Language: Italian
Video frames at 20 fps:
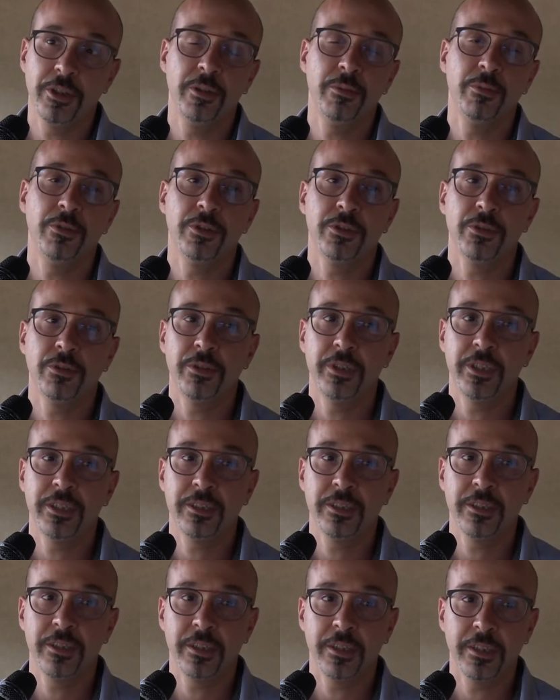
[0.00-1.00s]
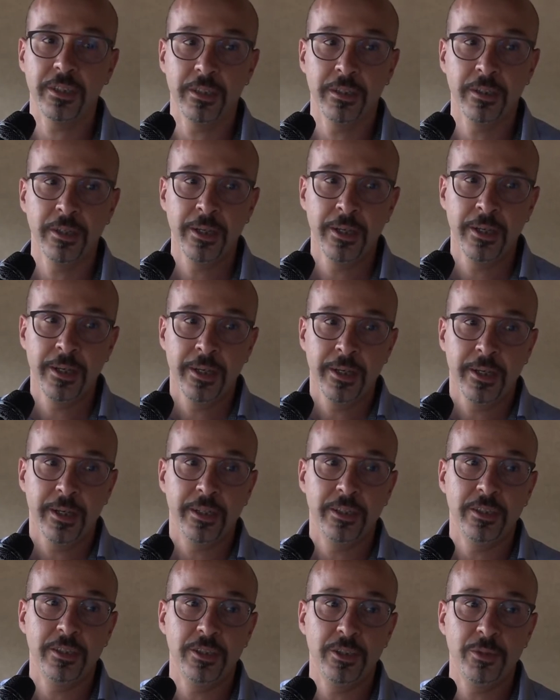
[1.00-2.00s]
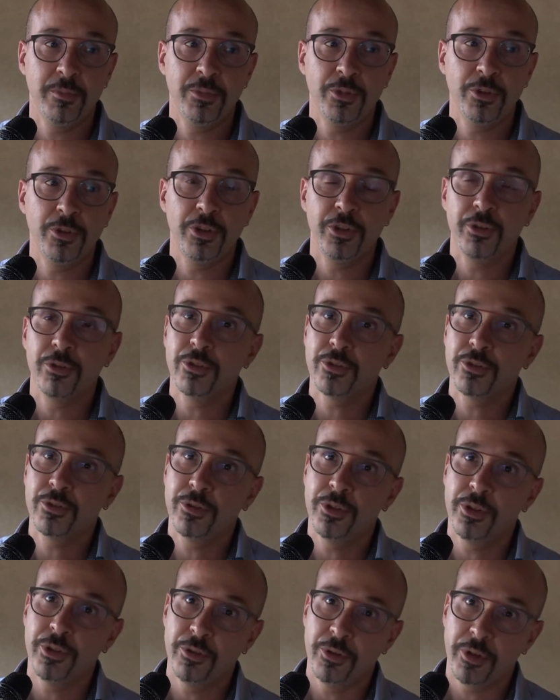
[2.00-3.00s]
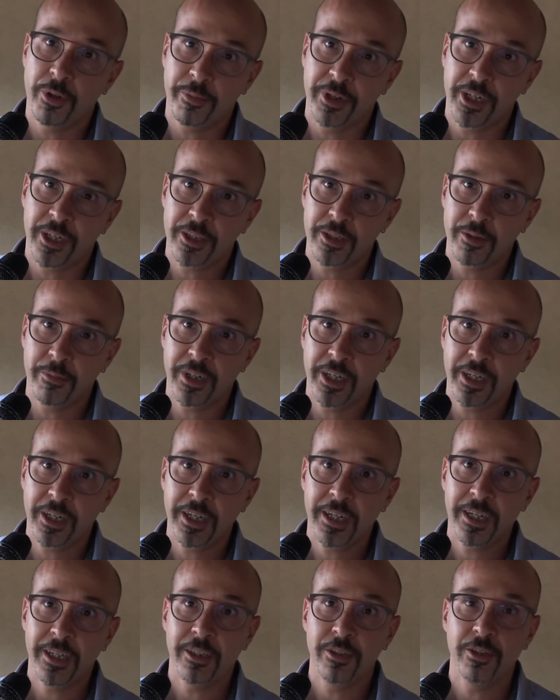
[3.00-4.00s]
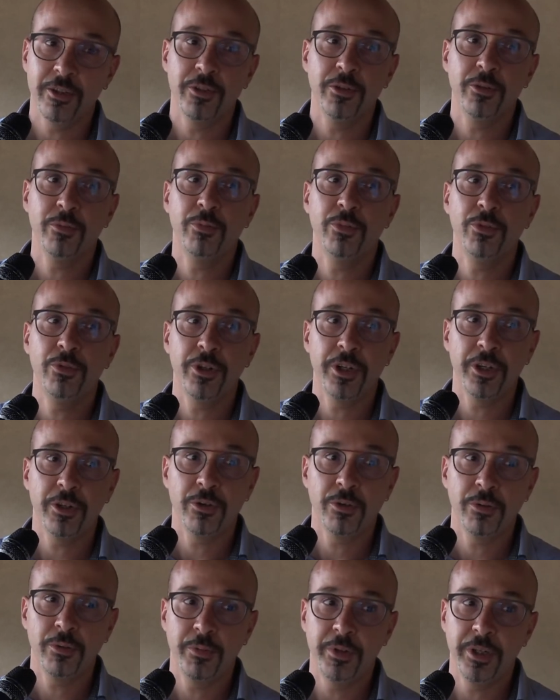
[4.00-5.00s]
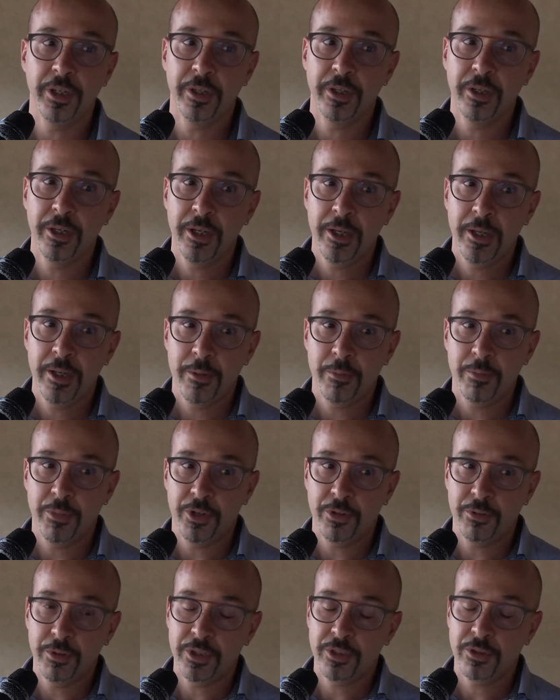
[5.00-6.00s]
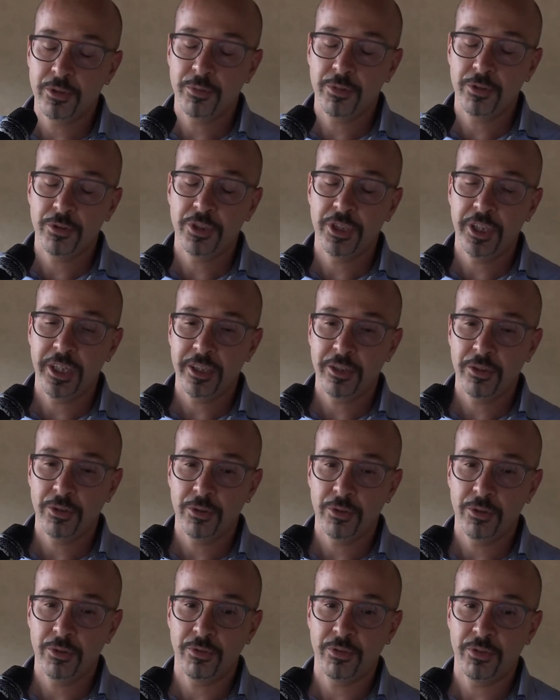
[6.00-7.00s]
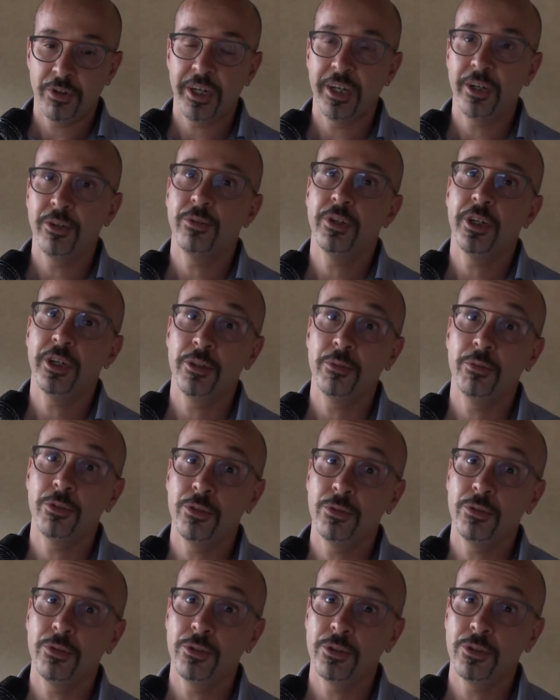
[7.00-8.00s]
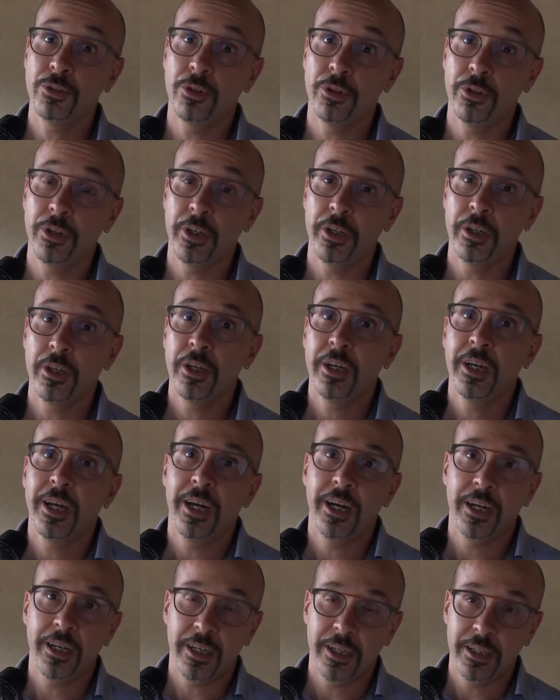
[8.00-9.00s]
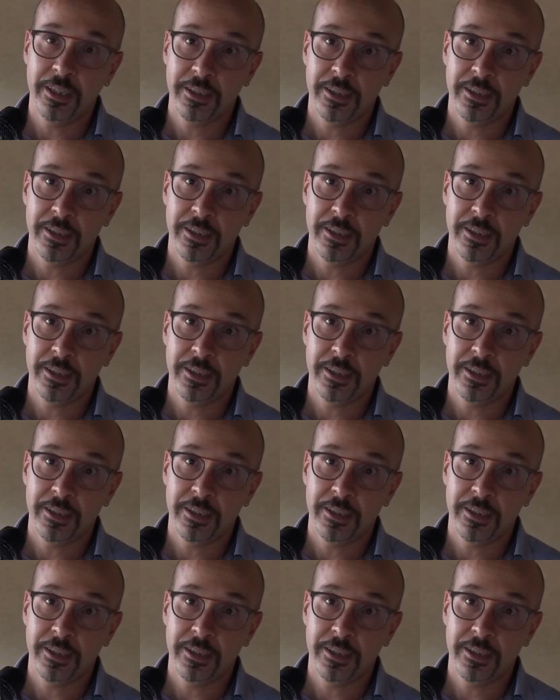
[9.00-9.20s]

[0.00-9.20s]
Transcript: che possono essere che, ad esempio ricostruire una parte mancante oppure come per questo progetto fare una riproduzione anche in